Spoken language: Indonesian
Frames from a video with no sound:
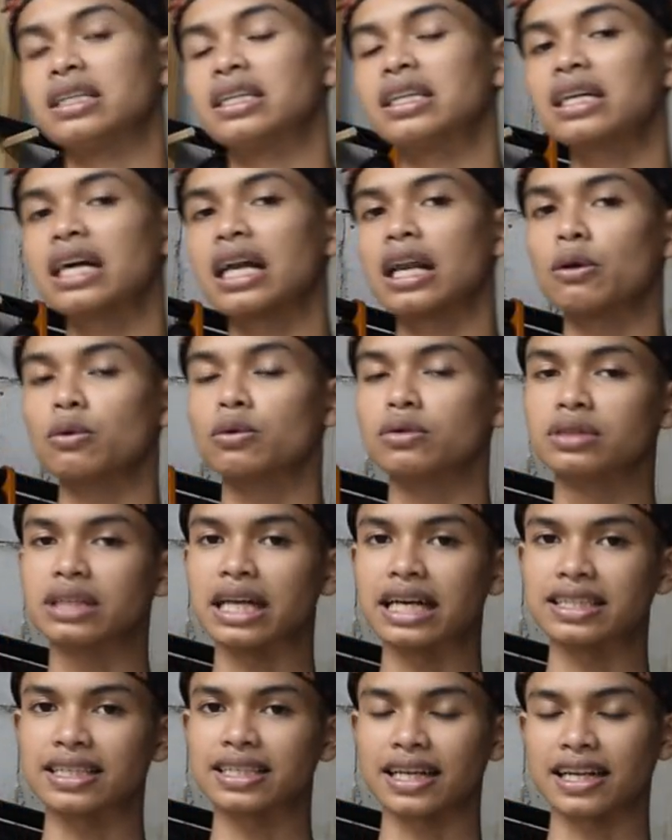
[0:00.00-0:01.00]
jadi kalau
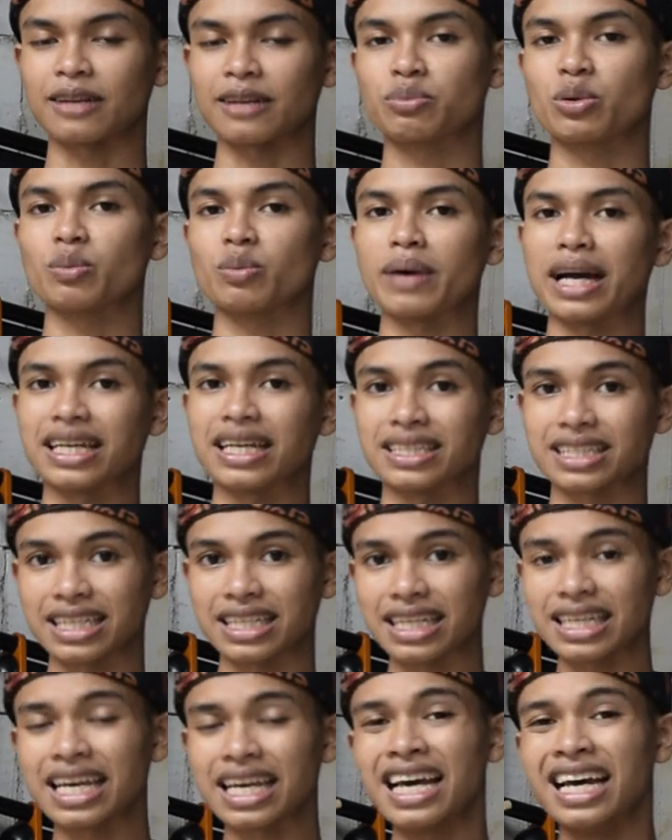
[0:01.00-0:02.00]
udah 1000
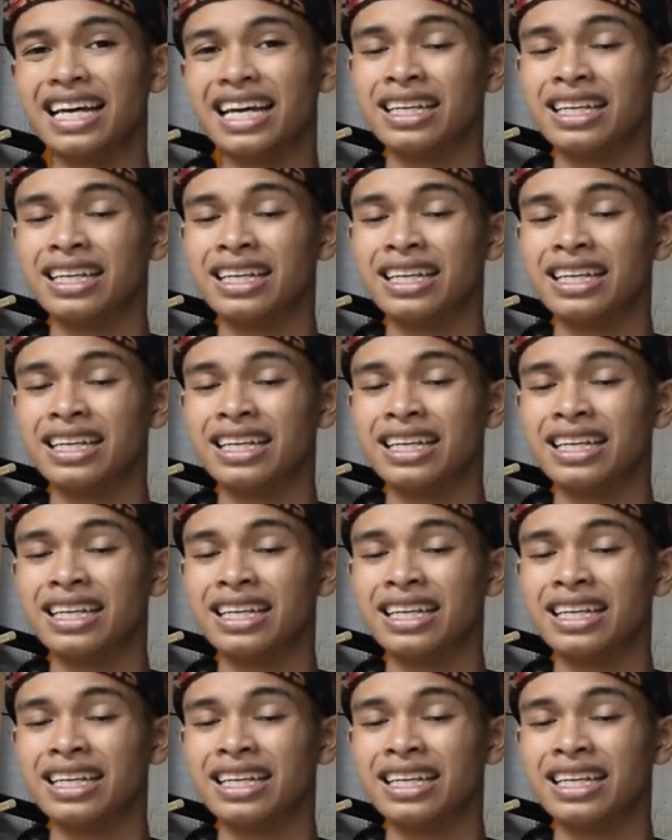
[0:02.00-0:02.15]
PSI